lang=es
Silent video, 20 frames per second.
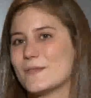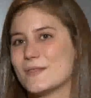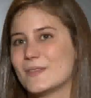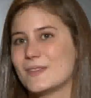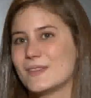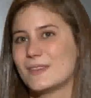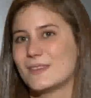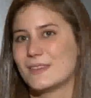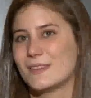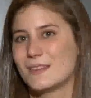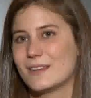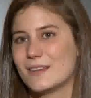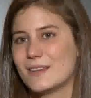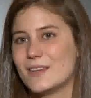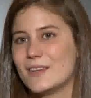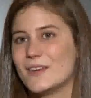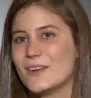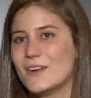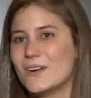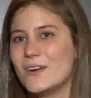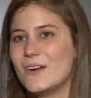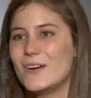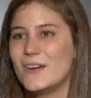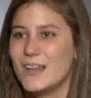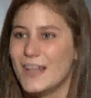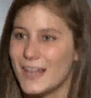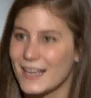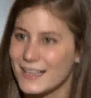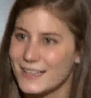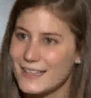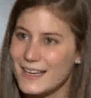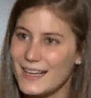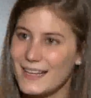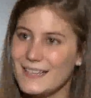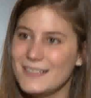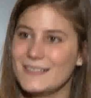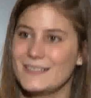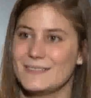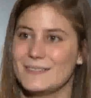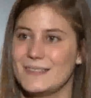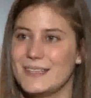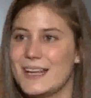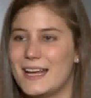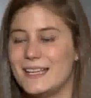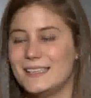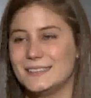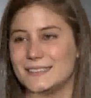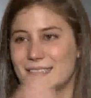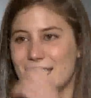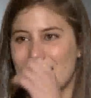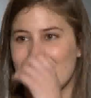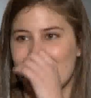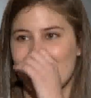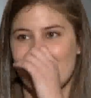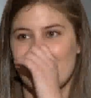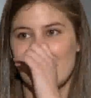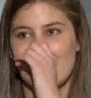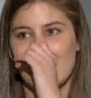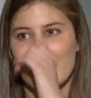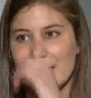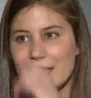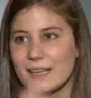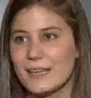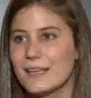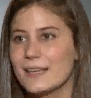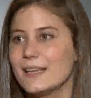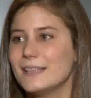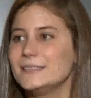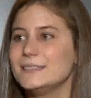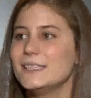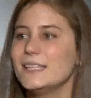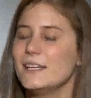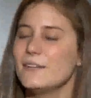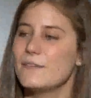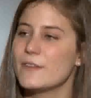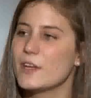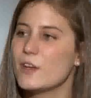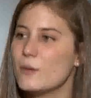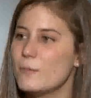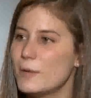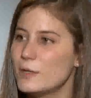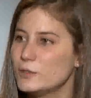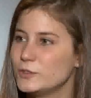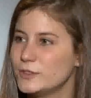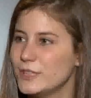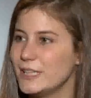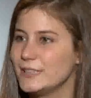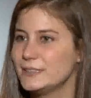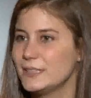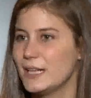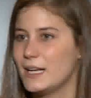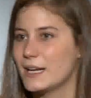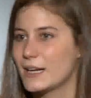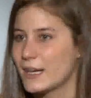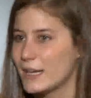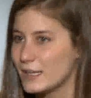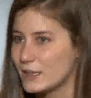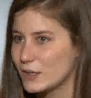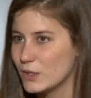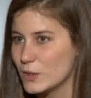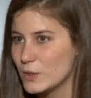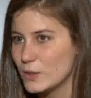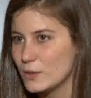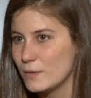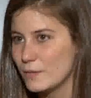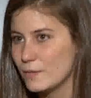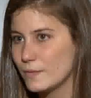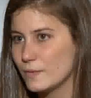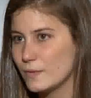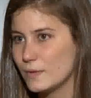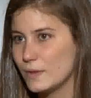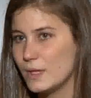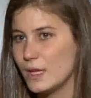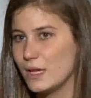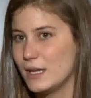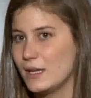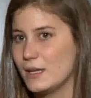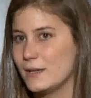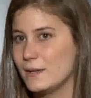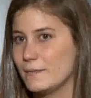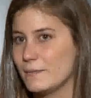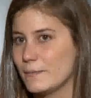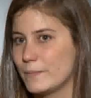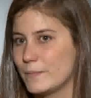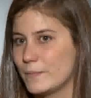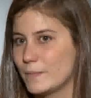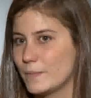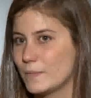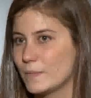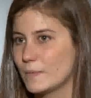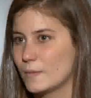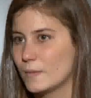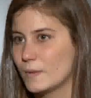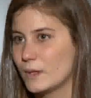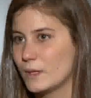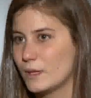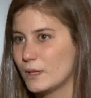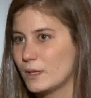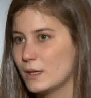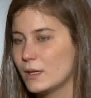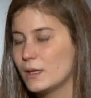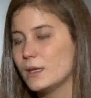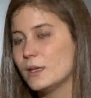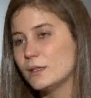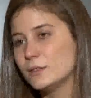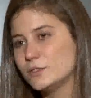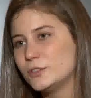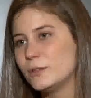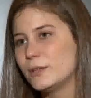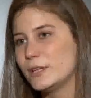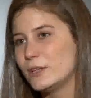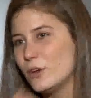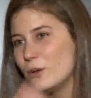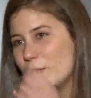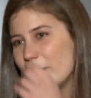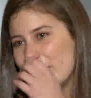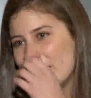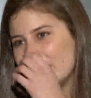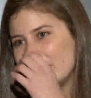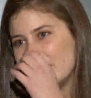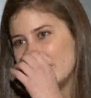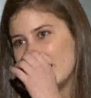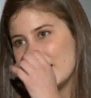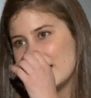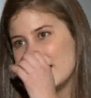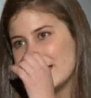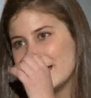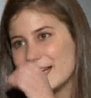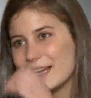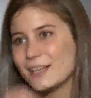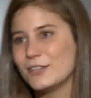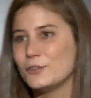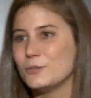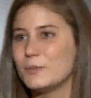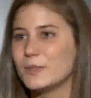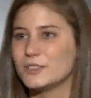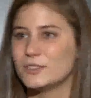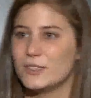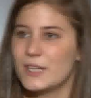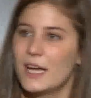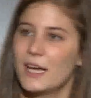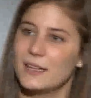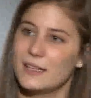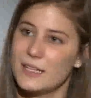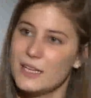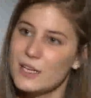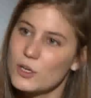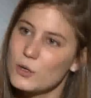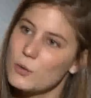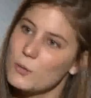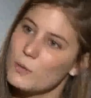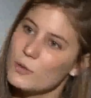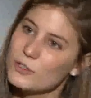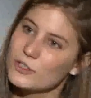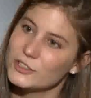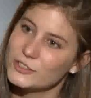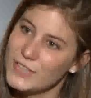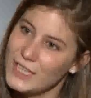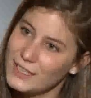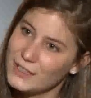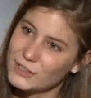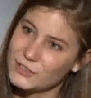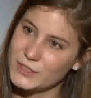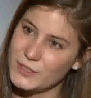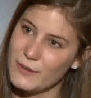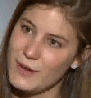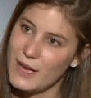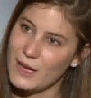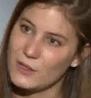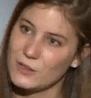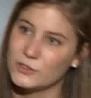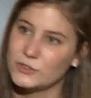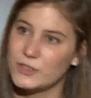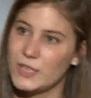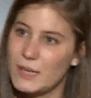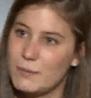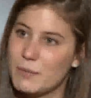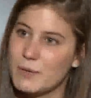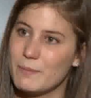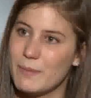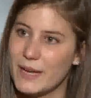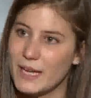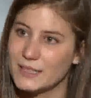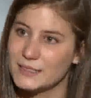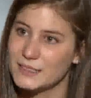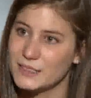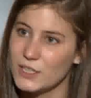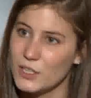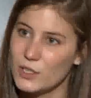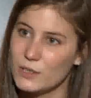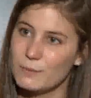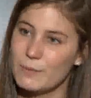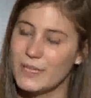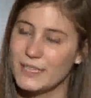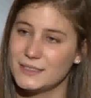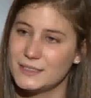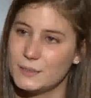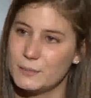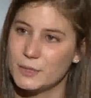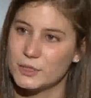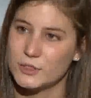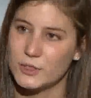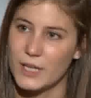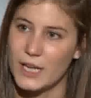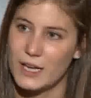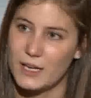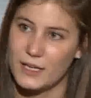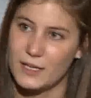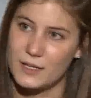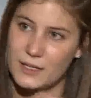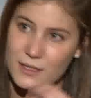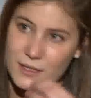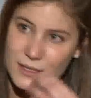Perú. Hola, ¿qué tal? Hola. ¿Qué tal? ¿Qué significó para ustedes el reto de, sobre todo para ti, Erika, que tu personaje tiene como muchos altos y bajos, la preparación para este personaje?